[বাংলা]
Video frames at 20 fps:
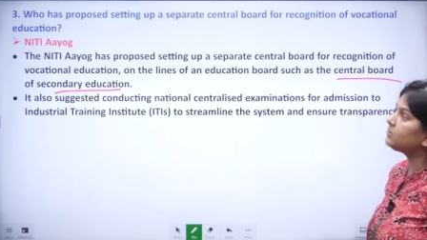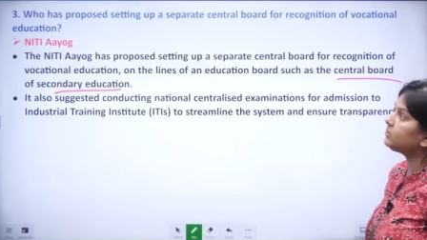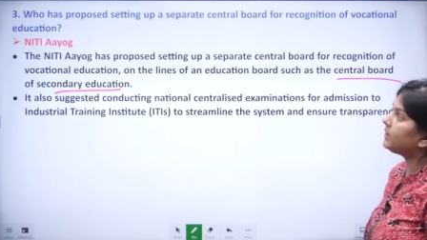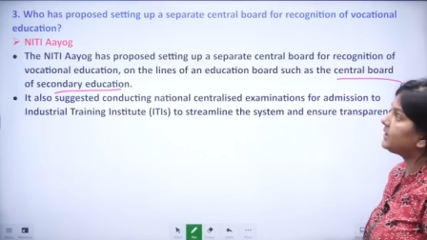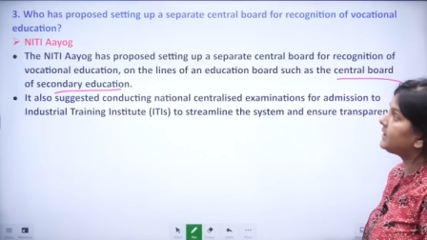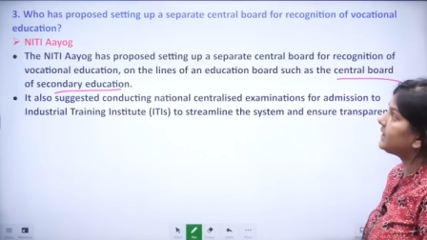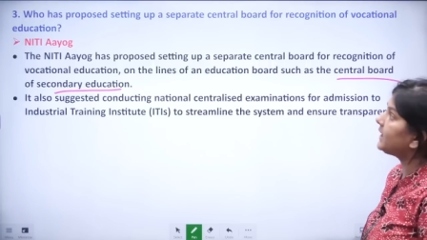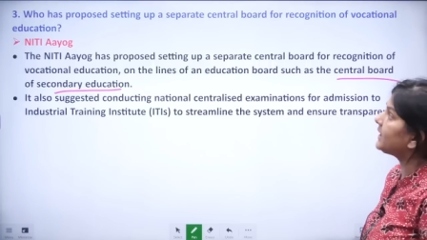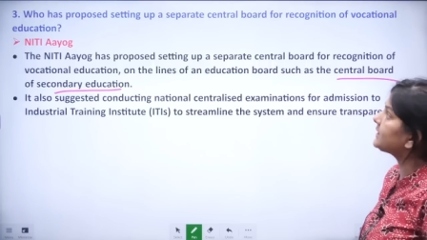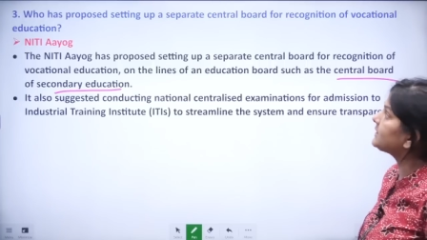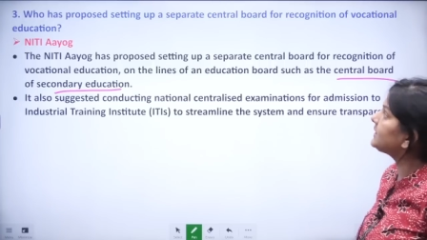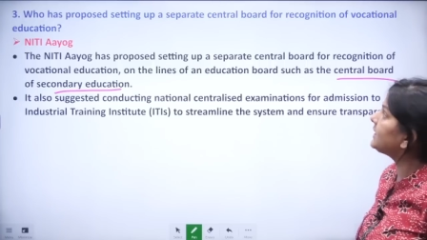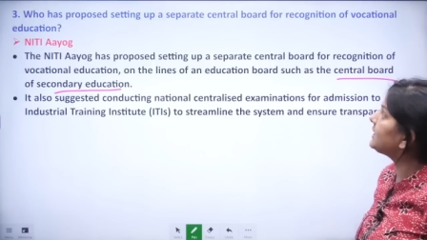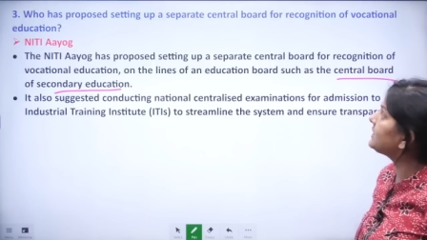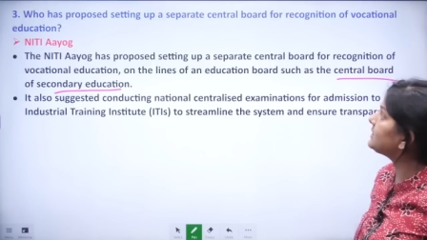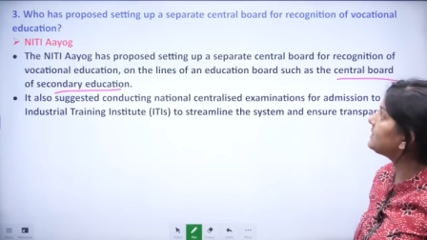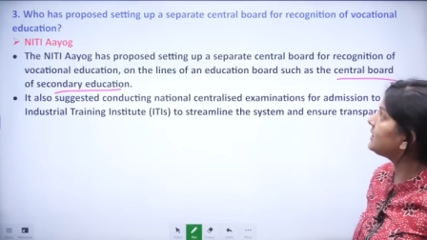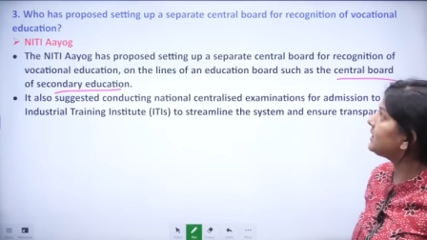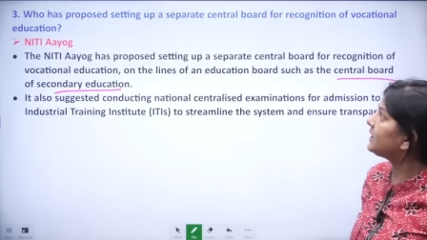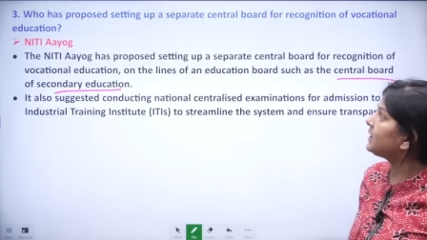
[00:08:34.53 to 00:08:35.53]
কিন্তু এটা একটা
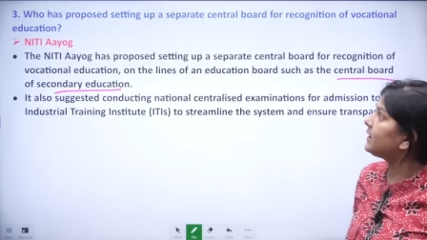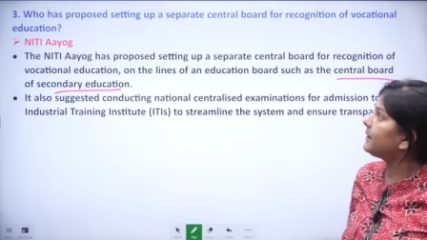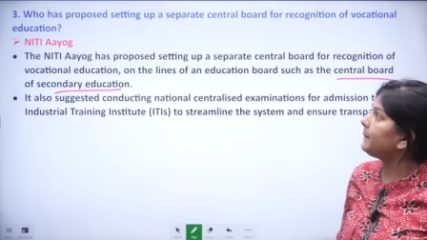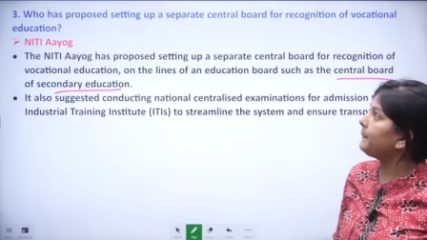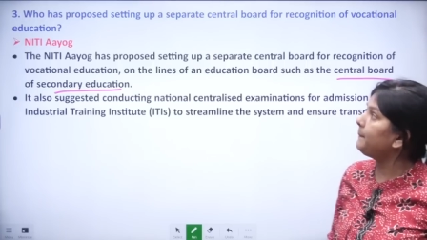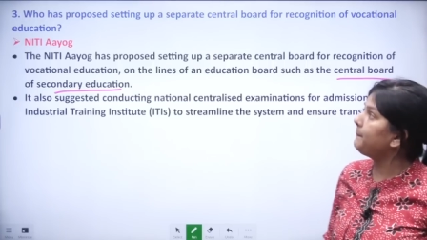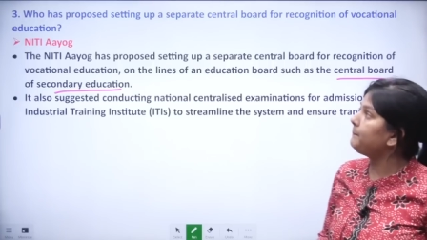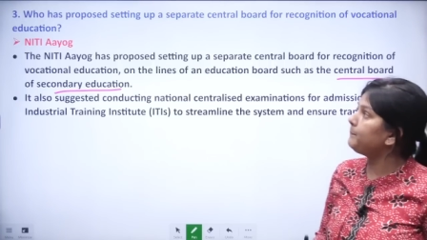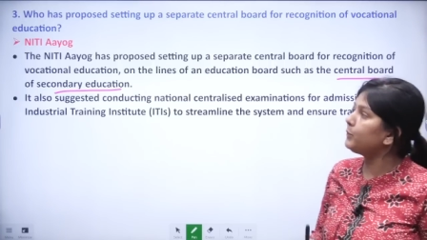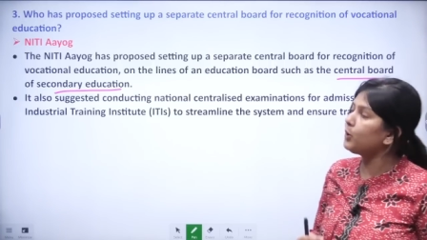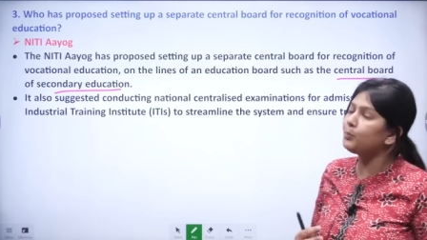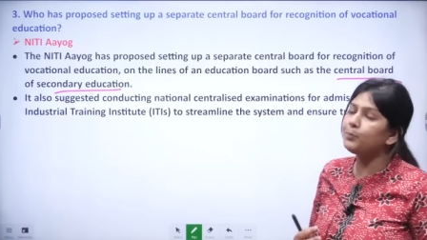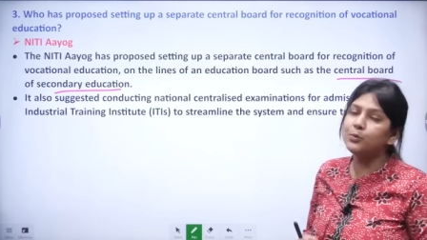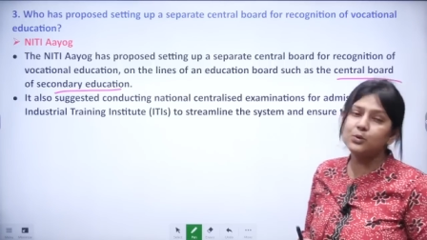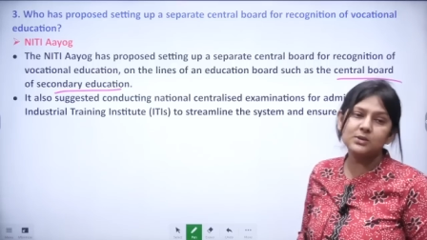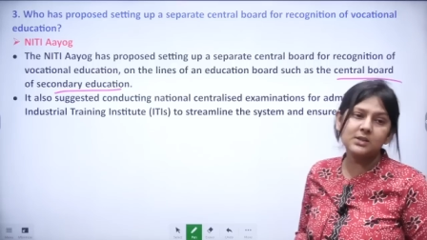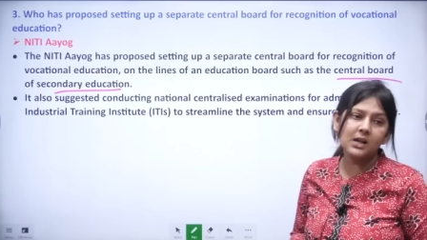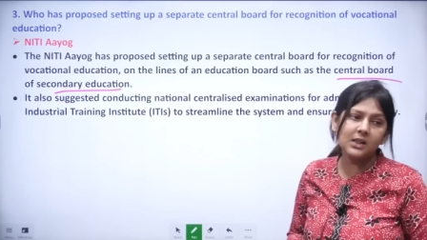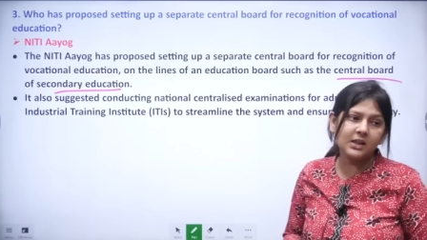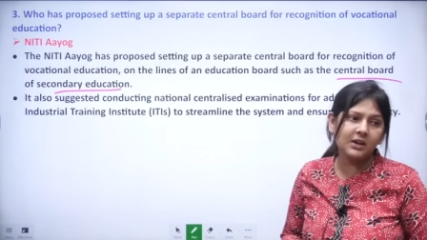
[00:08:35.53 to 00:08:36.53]

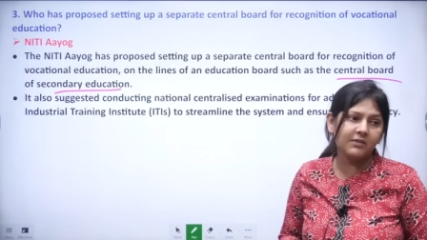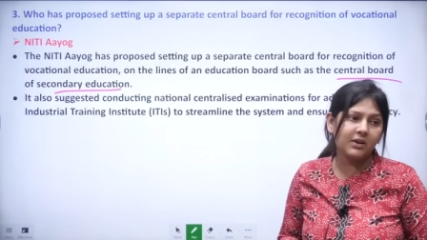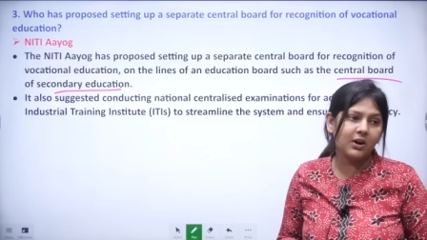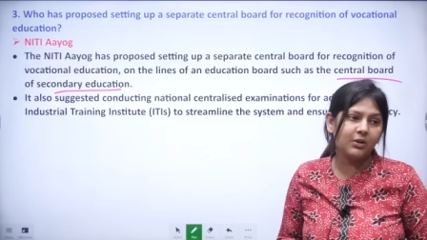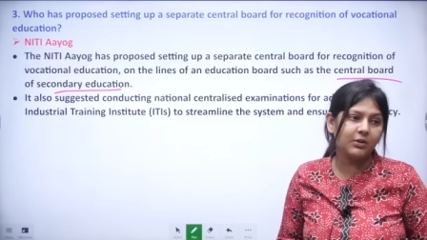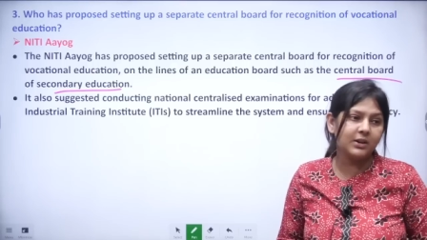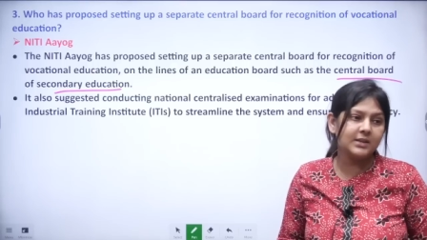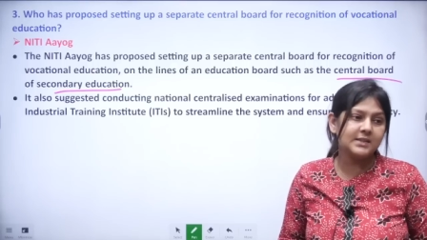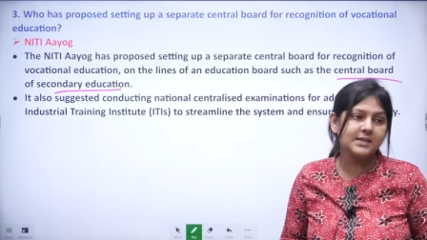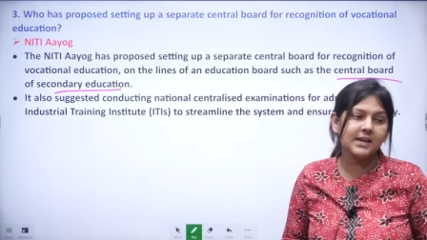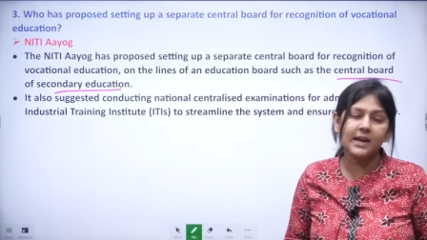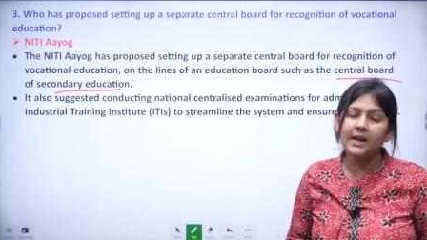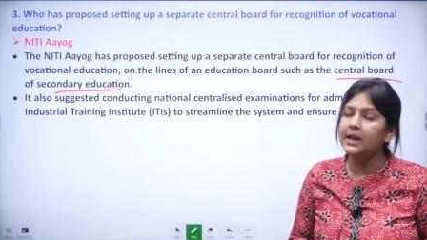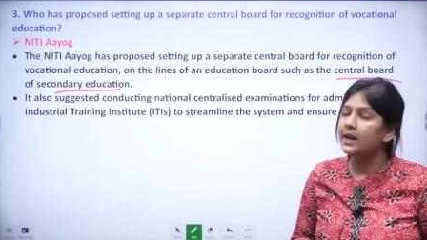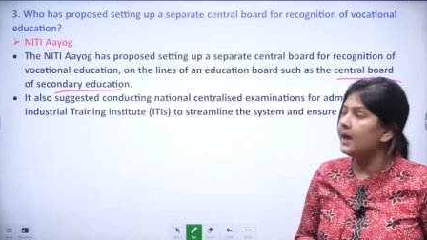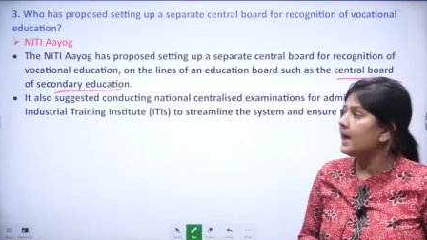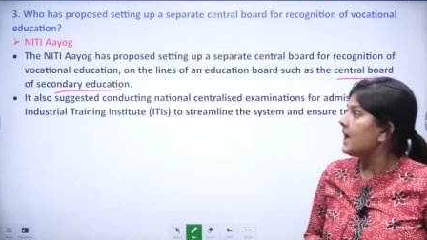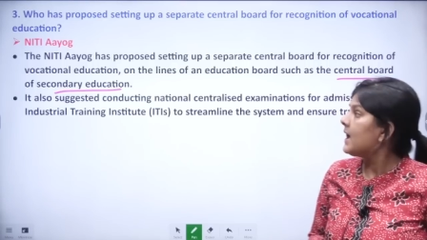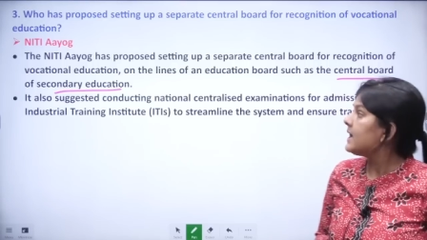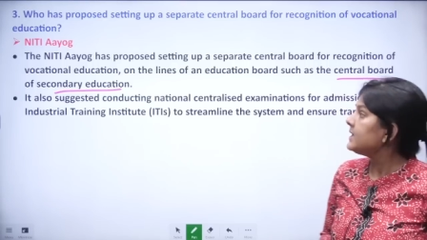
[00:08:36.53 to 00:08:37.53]
প্রপোজাল দেওয়া হয়েছে
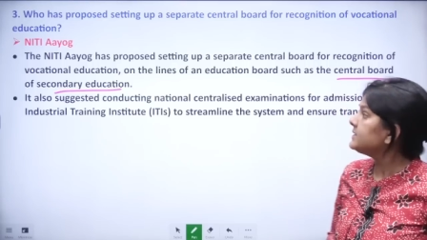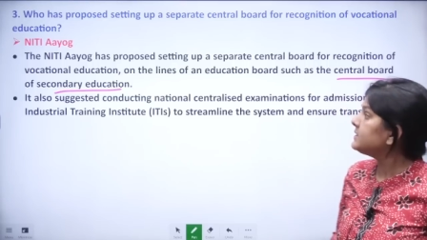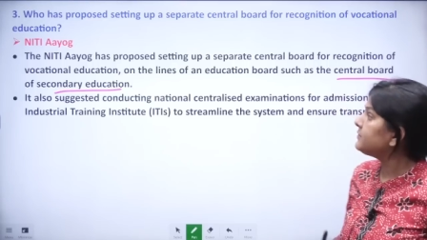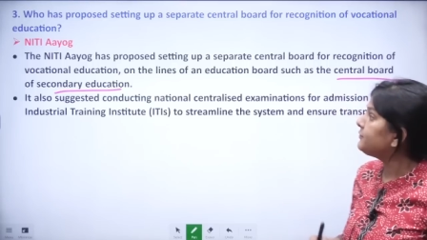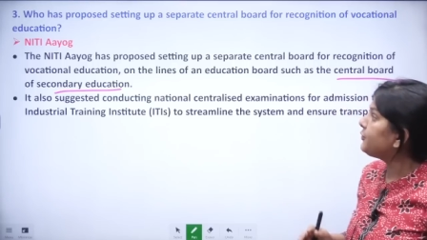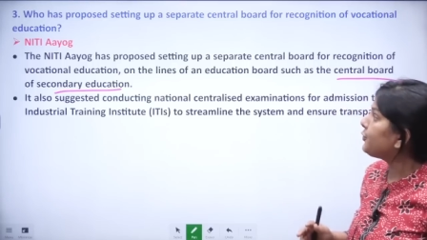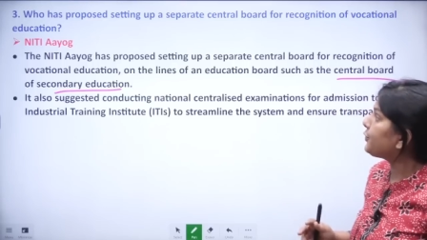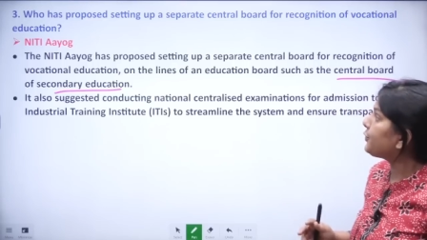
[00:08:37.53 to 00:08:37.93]
যে